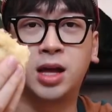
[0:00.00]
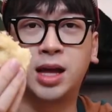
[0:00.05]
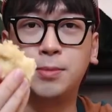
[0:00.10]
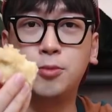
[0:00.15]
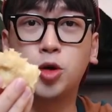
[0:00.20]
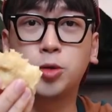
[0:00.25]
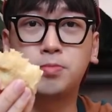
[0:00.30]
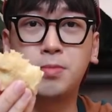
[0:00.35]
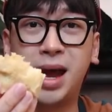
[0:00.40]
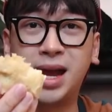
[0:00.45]
cái
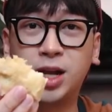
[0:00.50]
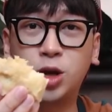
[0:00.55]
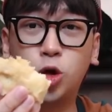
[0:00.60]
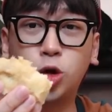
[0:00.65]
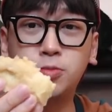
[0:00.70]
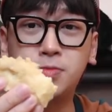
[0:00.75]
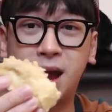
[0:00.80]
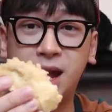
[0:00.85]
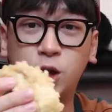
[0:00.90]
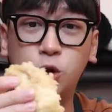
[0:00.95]
bột bánh cốt
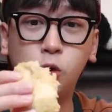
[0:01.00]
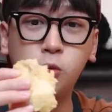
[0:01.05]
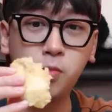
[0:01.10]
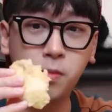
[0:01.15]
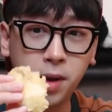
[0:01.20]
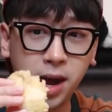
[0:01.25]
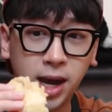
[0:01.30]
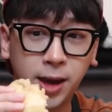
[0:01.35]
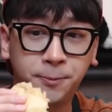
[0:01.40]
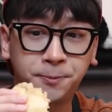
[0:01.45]
bánh cũng
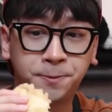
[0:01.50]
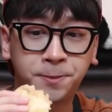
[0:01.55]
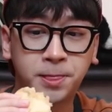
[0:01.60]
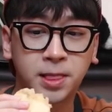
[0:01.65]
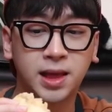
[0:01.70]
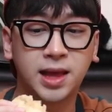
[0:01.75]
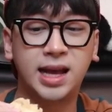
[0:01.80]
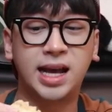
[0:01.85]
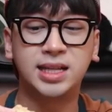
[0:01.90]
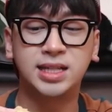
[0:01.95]
mềm
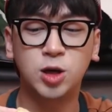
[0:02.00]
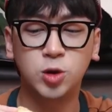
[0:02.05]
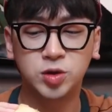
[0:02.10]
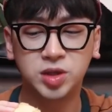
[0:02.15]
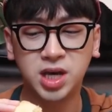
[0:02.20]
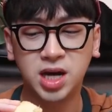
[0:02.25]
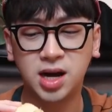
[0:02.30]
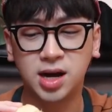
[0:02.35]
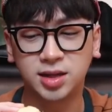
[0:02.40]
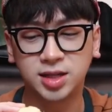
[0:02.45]
cái sầu
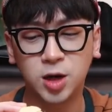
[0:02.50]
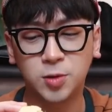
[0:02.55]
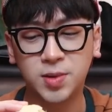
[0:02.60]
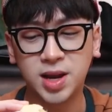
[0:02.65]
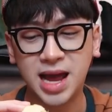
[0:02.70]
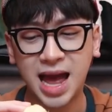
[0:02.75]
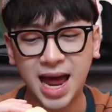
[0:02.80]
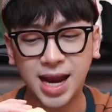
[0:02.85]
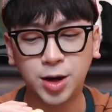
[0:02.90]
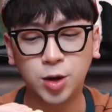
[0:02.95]
riêng ở trong
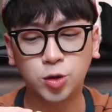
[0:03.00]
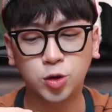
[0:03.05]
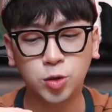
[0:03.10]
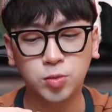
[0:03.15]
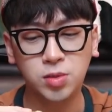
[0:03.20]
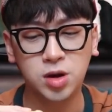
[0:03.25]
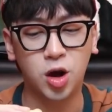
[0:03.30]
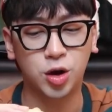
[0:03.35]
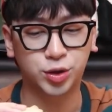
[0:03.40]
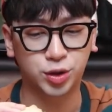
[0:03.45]
đây ăn nó
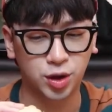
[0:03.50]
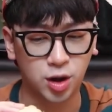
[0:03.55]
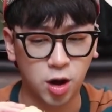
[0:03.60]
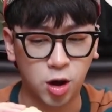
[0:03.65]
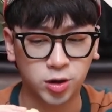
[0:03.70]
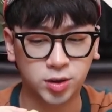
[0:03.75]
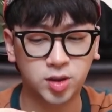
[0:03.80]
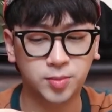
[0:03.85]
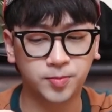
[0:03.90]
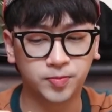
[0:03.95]
cũng ngọt
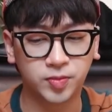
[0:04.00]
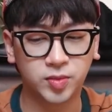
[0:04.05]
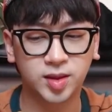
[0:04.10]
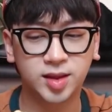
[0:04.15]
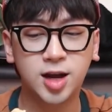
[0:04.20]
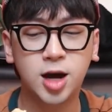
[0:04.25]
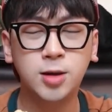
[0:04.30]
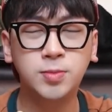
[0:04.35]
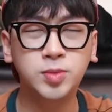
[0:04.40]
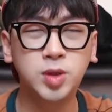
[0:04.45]
ngọt
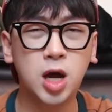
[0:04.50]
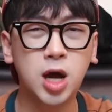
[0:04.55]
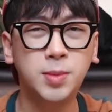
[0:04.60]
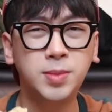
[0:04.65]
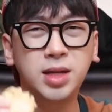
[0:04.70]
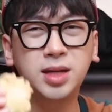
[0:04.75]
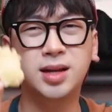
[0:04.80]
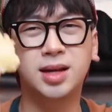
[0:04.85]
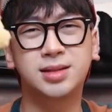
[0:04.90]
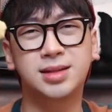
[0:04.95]
thơm thơm
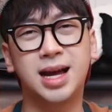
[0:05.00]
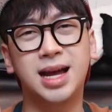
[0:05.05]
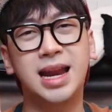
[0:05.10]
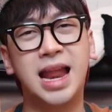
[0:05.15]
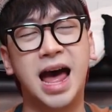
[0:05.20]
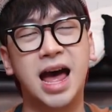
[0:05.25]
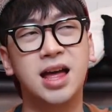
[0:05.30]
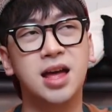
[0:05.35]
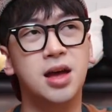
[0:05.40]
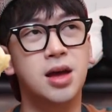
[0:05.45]
nhưng thật ra
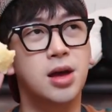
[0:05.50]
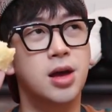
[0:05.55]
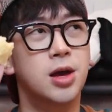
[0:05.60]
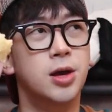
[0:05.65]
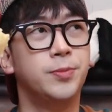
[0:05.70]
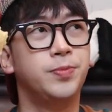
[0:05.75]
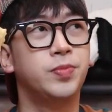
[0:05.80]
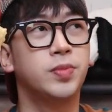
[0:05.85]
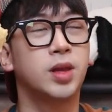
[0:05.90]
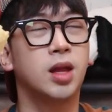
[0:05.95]
là
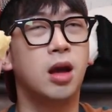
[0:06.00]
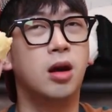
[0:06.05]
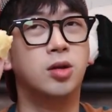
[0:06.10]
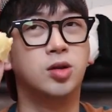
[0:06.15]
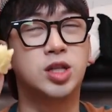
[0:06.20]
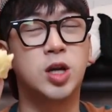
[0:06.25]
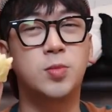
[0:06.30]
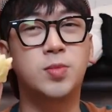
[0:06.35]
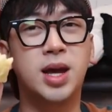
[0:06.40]
ở trong